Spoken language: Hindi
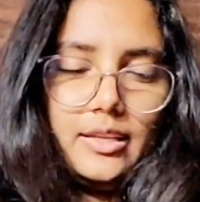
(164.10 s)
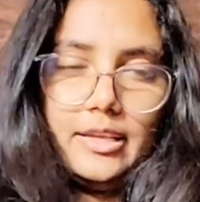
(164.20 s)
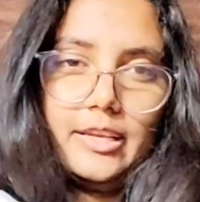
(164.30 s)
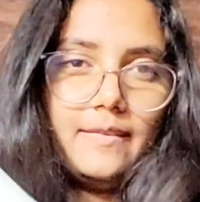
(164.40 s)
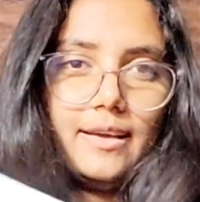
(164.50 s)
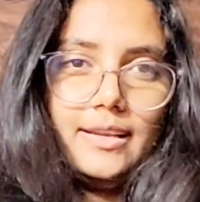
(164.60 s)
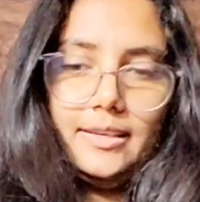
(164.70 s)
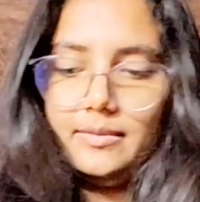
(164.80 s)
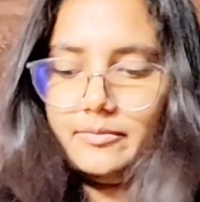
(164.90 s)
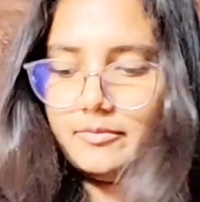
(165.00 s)
लेने वाले
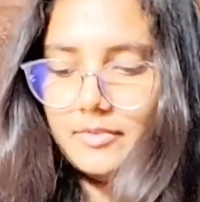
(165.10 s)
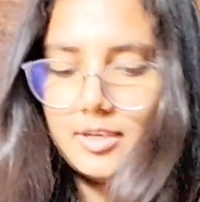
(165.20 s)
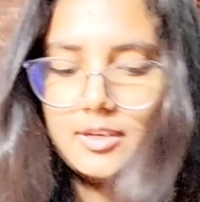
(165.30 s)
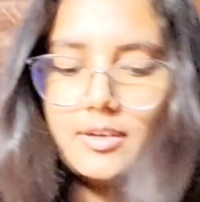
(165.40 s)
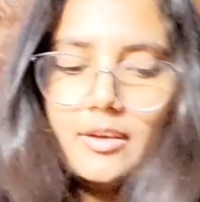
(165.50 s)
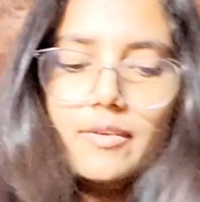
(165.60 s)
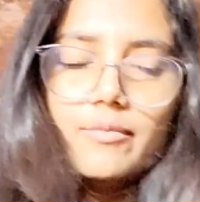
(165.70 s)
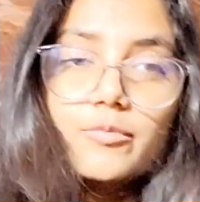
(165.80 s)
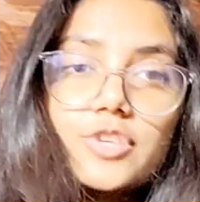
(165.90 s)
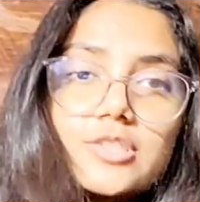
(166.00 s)

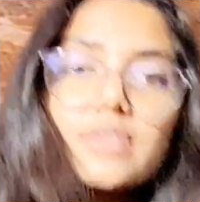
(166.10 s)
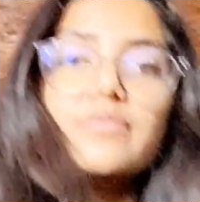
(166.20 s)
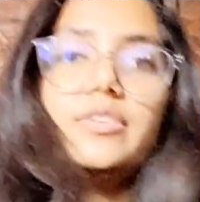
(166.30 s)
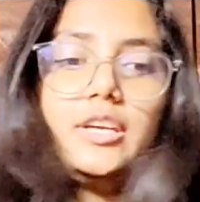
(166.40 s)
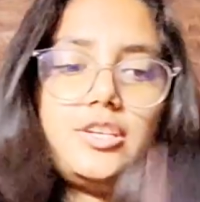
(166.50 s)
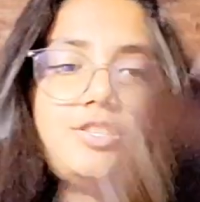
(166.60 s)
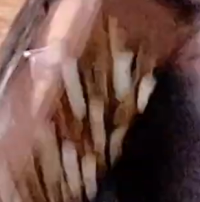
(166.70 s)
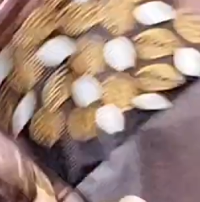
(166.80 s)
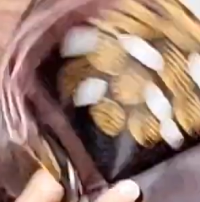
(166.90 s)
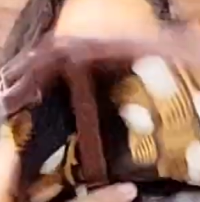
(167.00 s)
मुझे सिर्फ ये
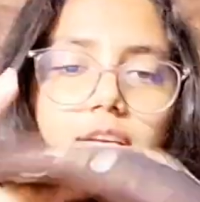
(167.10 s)
चाहिए था